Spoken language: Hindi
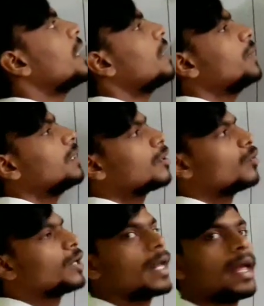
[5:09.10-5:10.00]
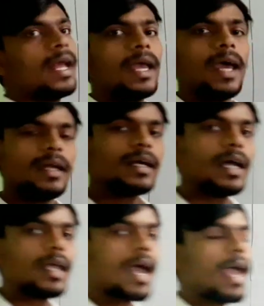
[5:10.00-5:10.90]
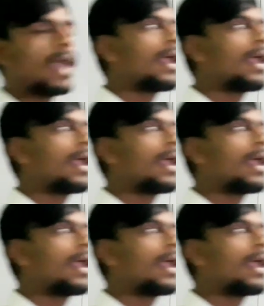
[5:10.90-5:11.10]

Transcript: वाला भी इंक्लूडेड है इनका क्या है